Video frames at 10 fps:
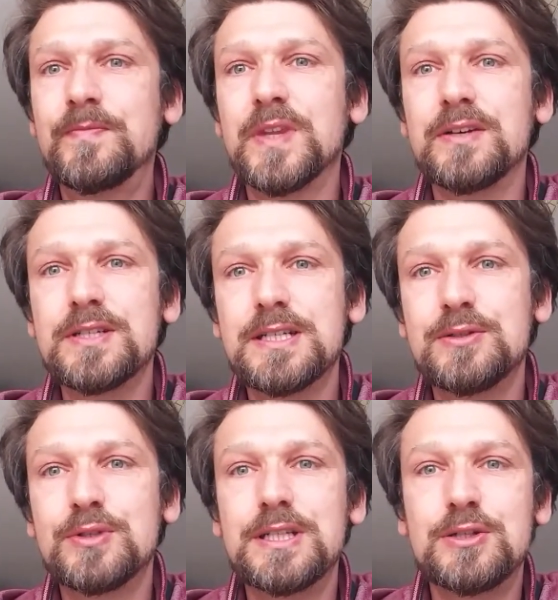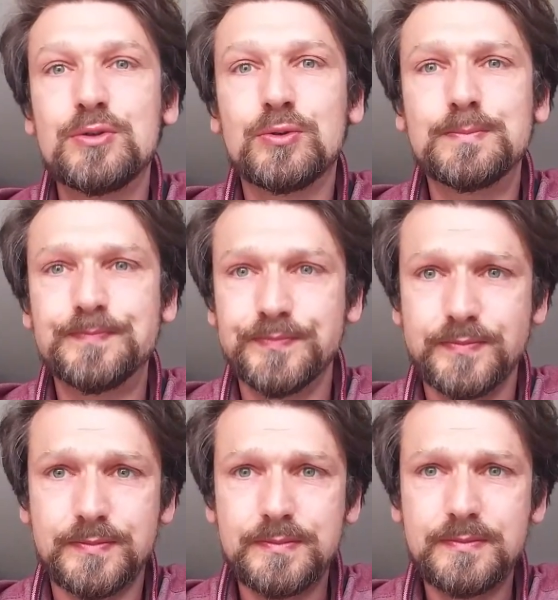Dans ces auditions,
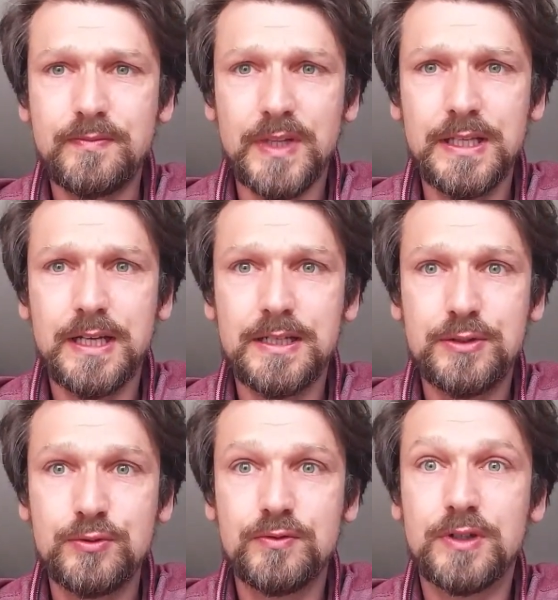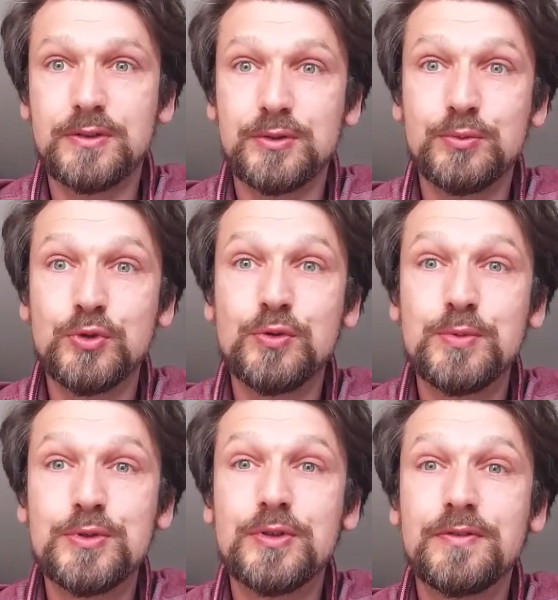il y a souvent euh, beaucoup
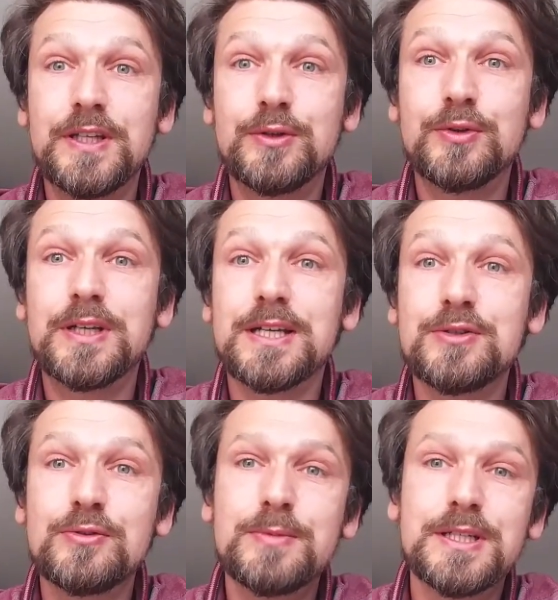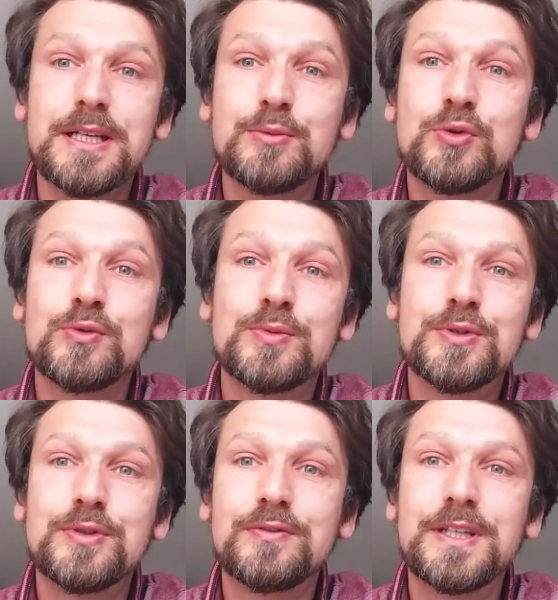plus de filles que de garçons, puisqu'il y a beaucoup
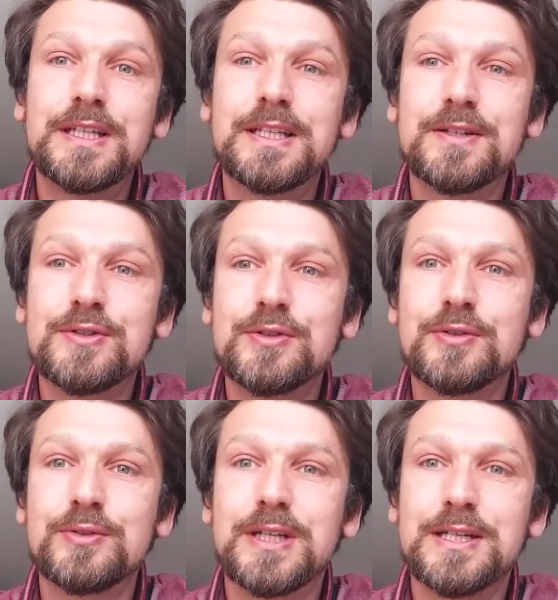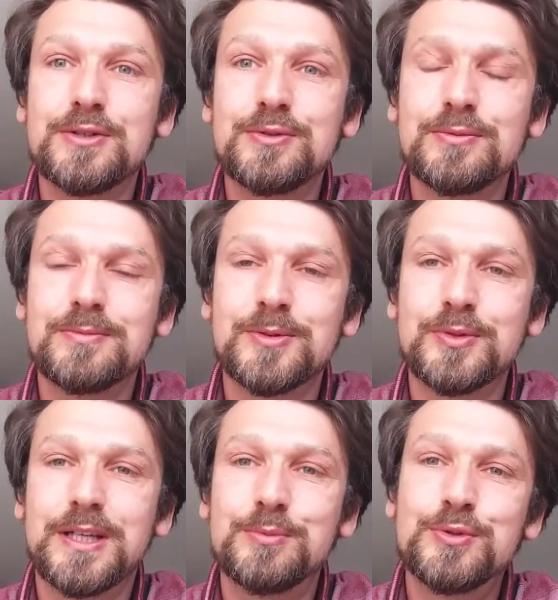plus de filles qui dansent que de garçons.
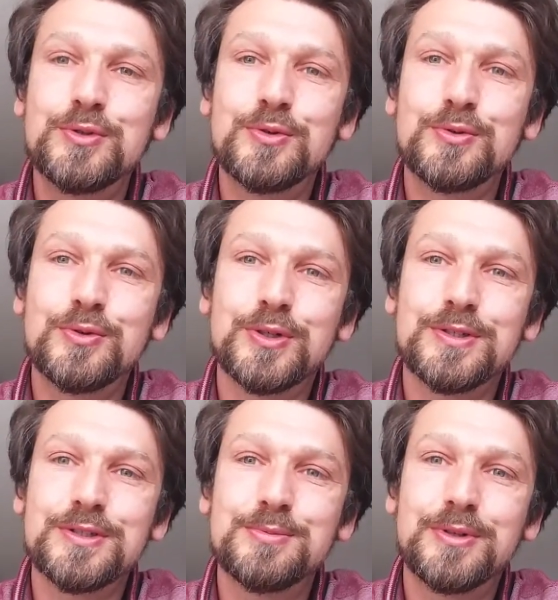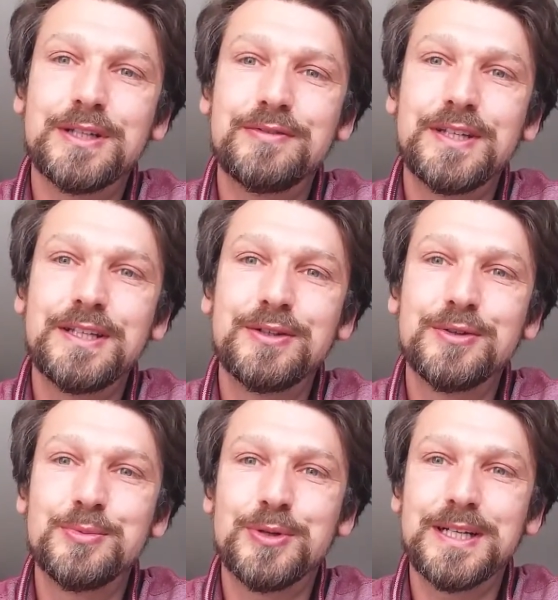Donc il y a plus de concurrence pour les filles
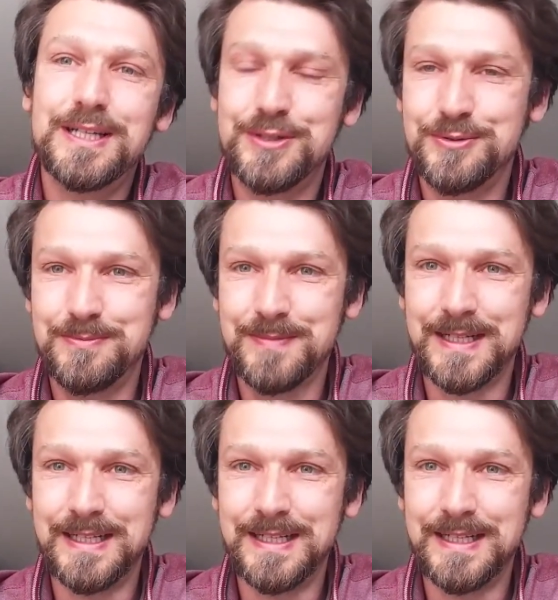que pour les garçons.